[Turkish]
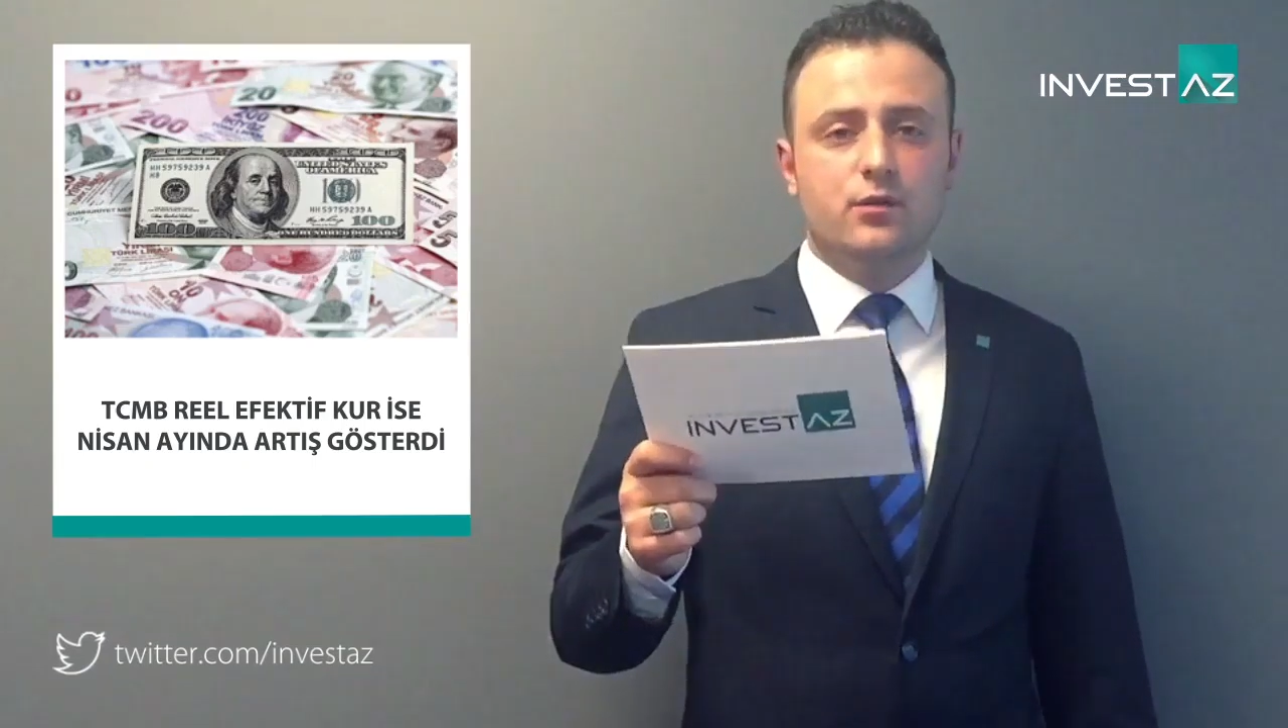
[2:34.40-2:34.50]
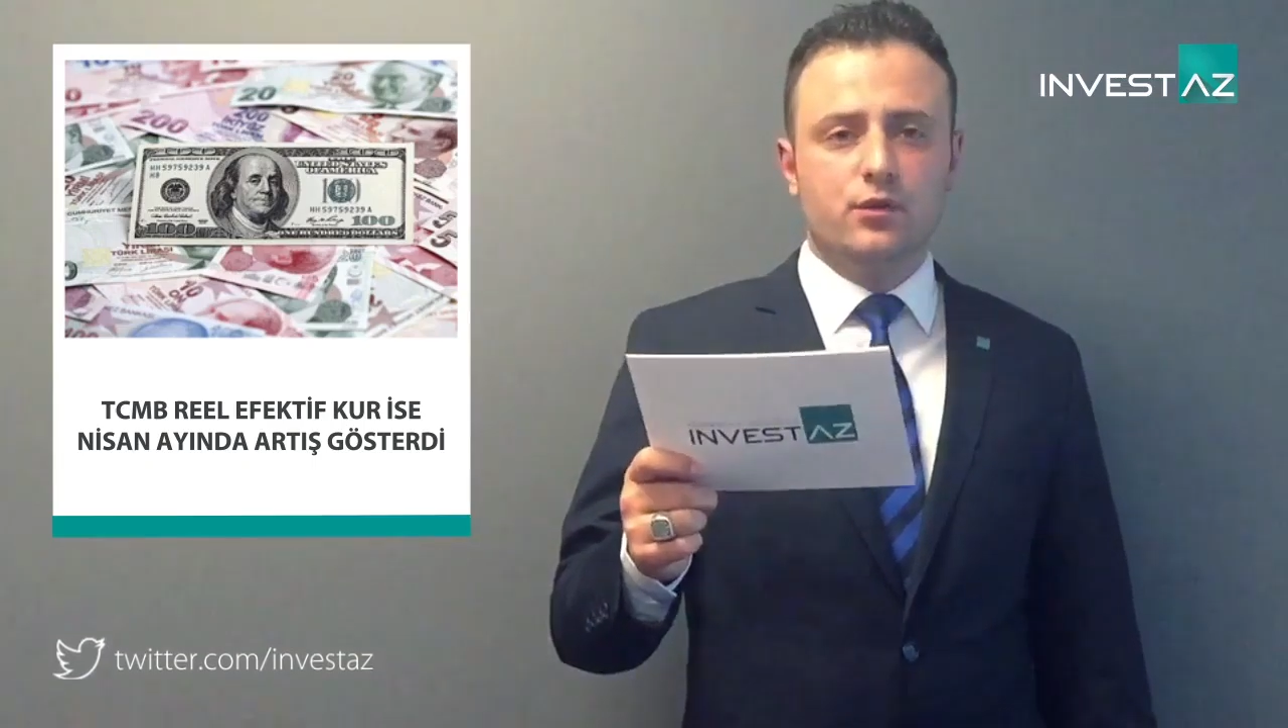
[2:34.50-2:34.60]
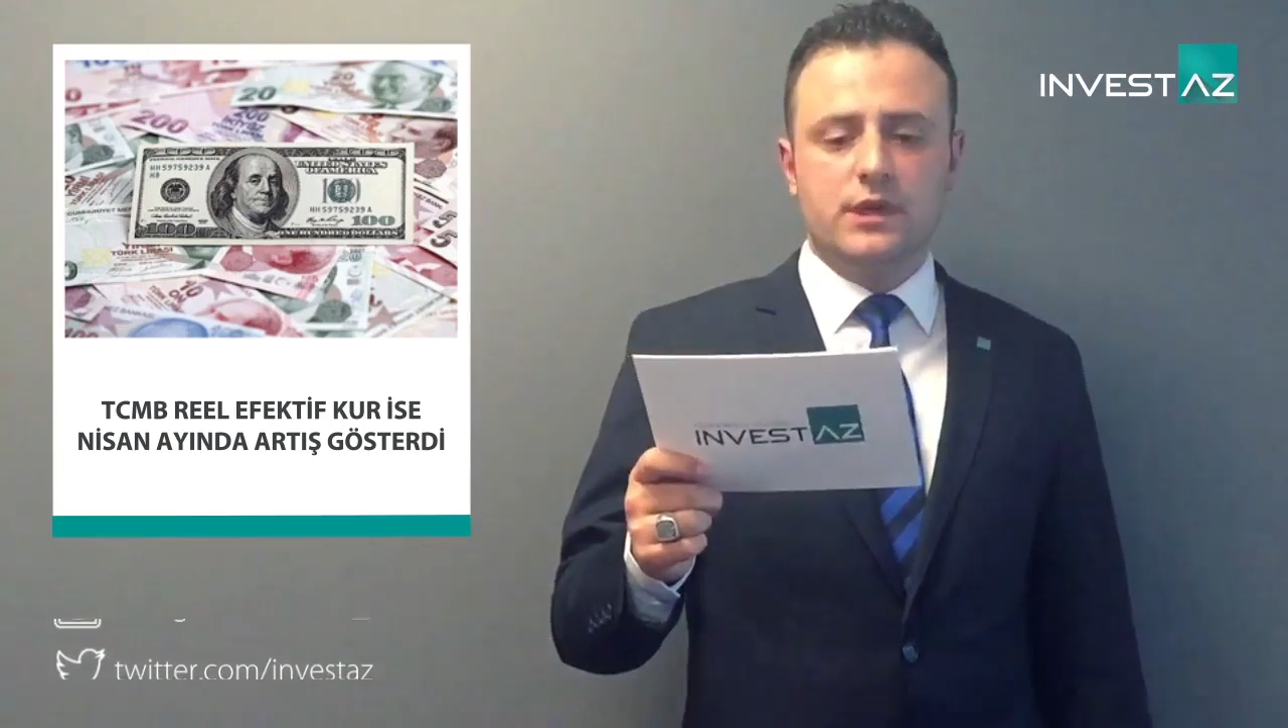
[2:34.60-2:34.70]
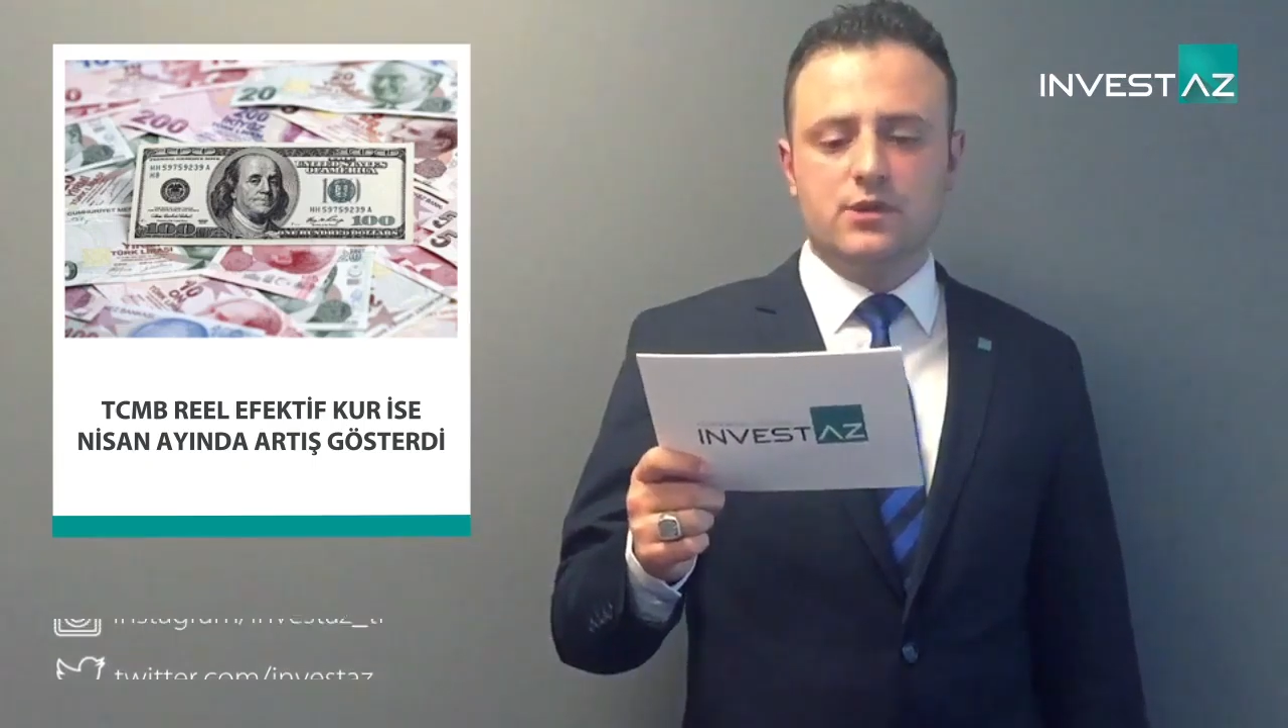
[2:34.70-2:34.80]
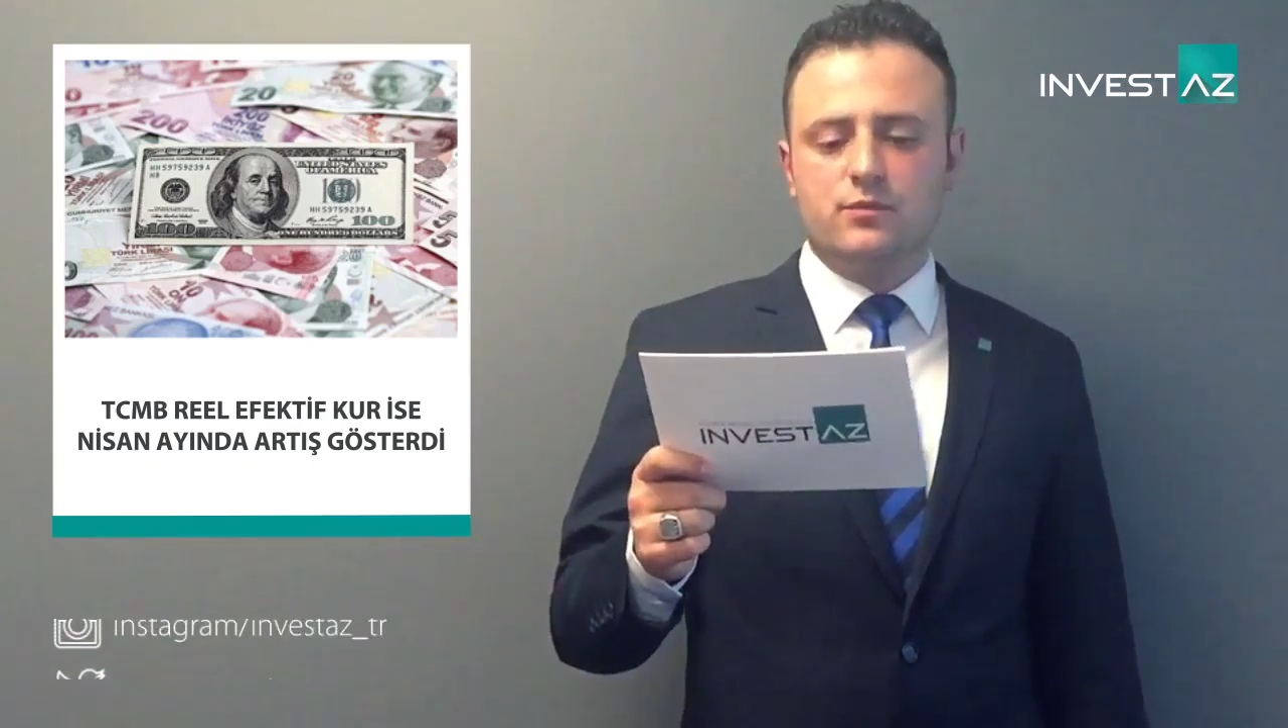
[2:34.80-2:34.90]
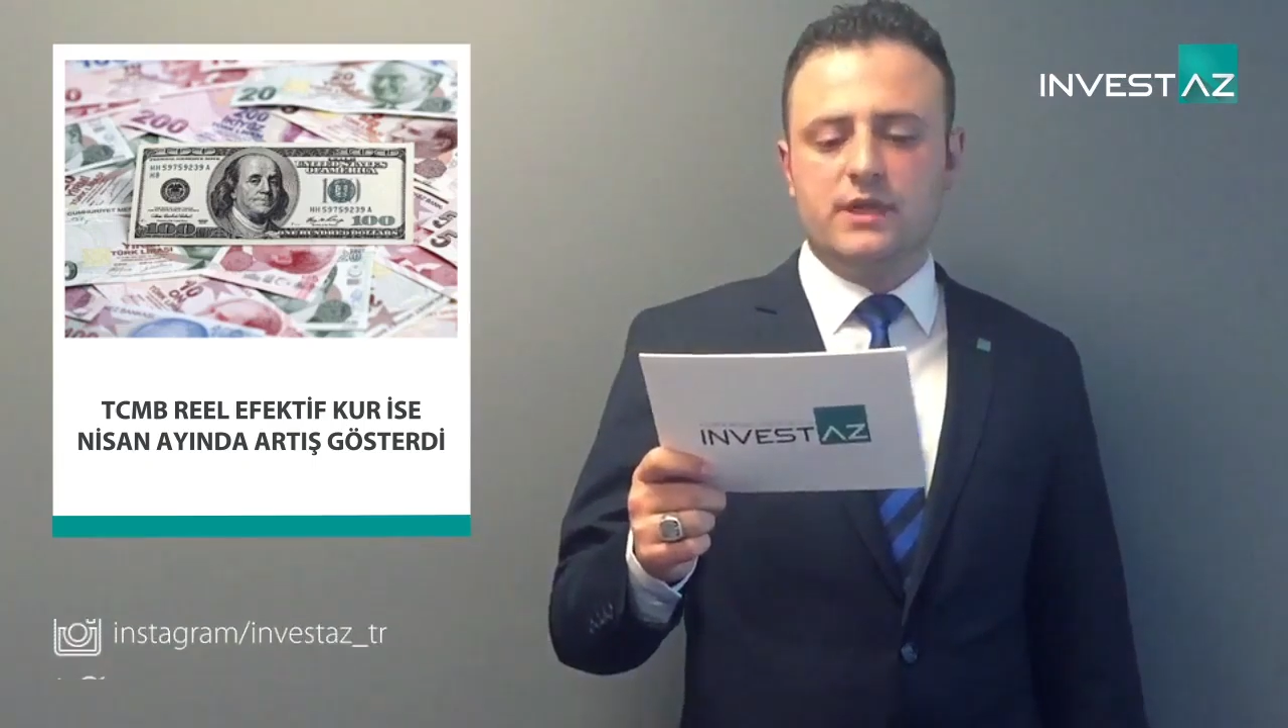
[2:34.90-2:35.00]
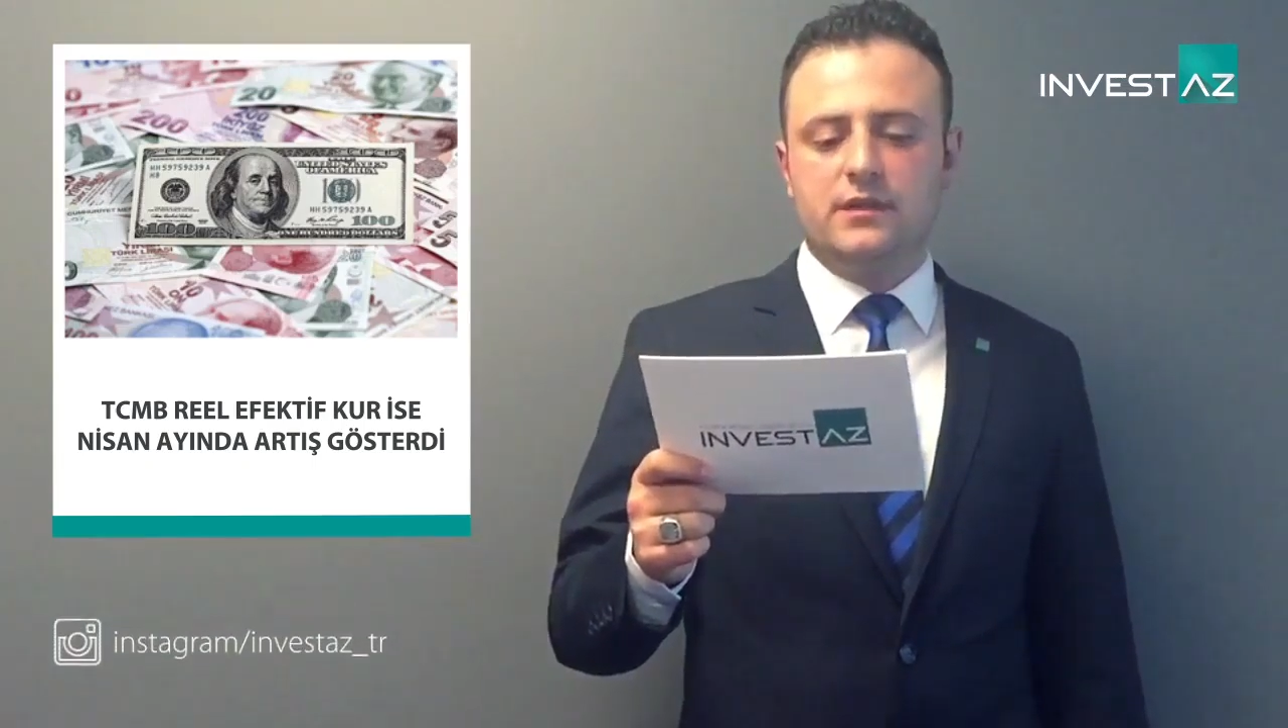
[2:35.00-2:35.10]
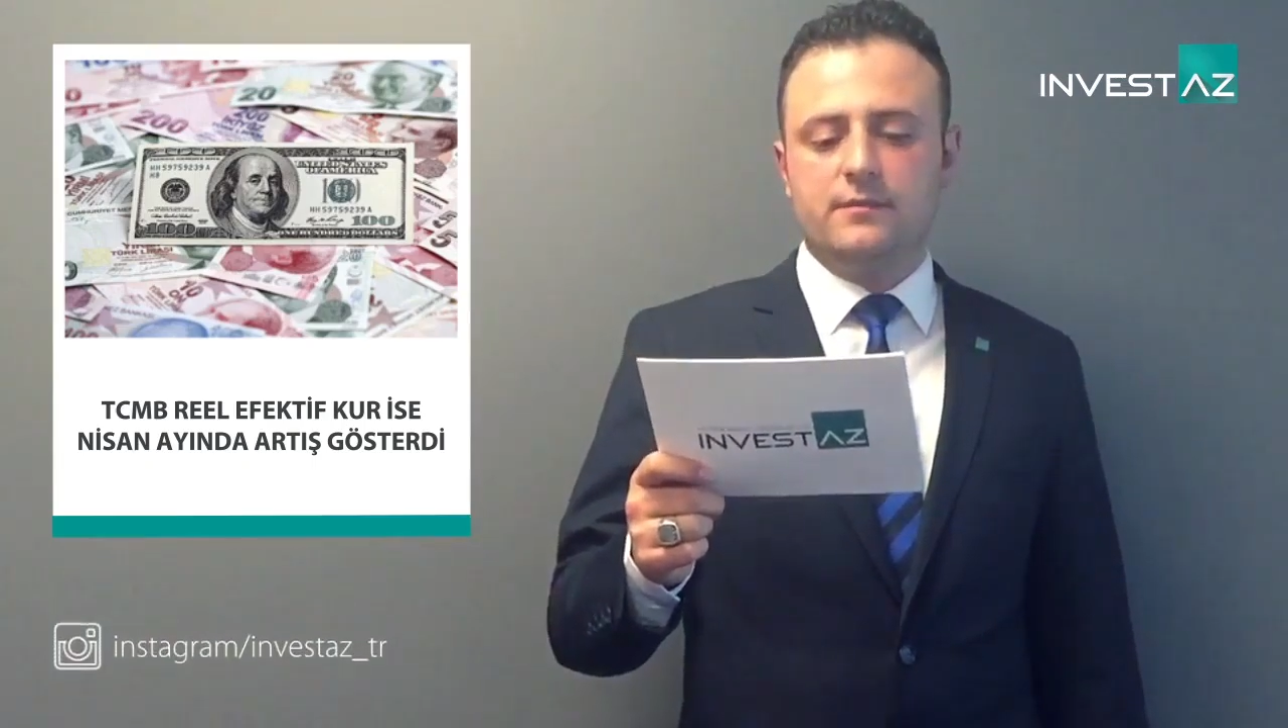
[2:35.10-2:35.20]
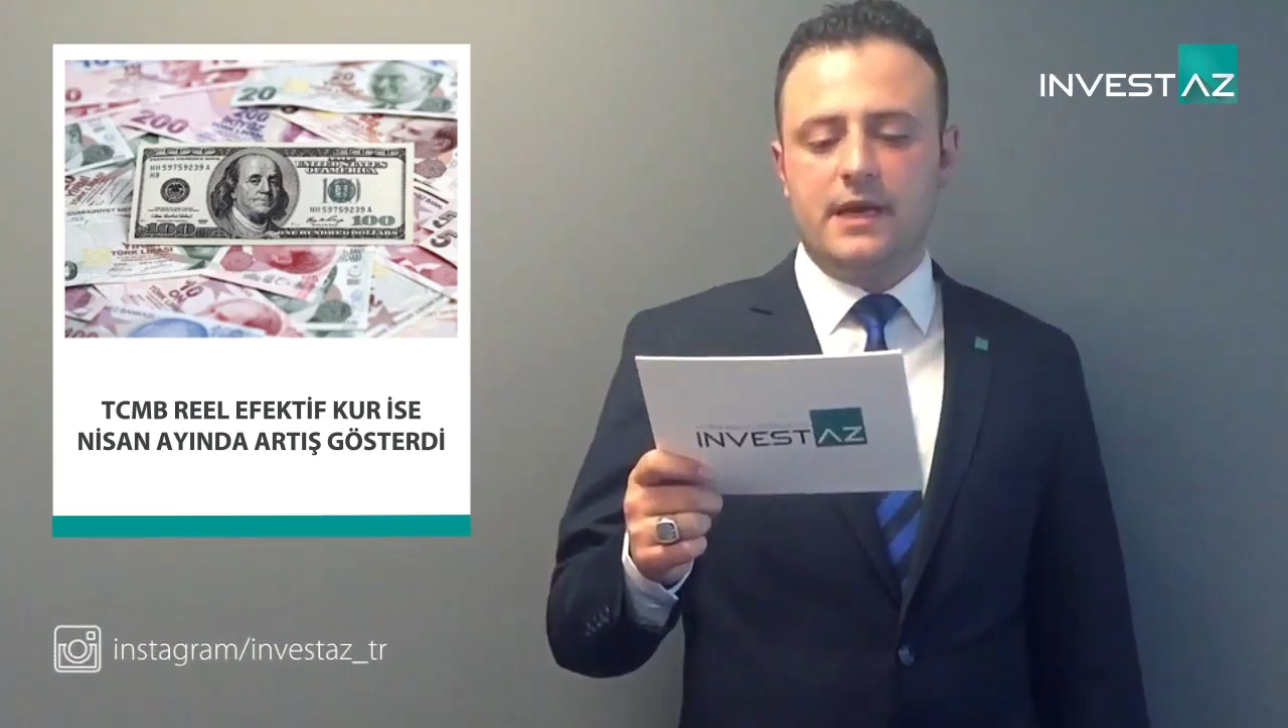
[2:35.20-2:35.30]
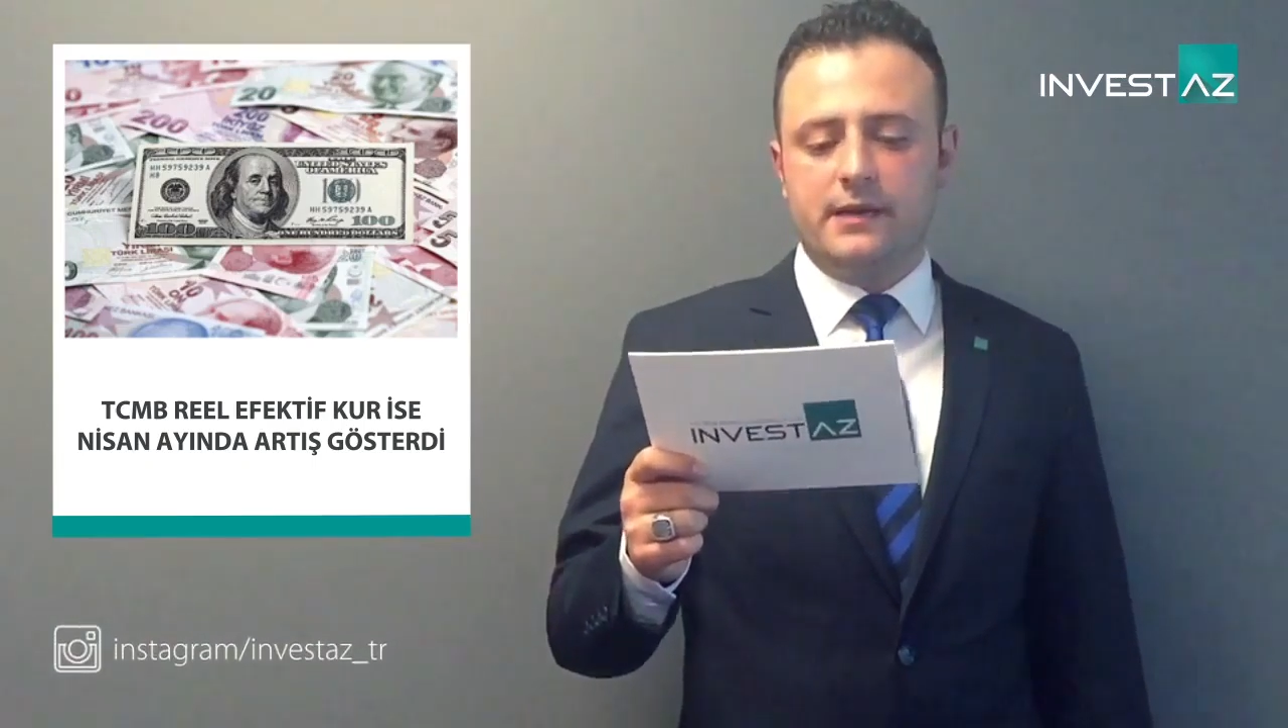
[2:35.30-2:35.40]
Türkiye Cumhuriyeti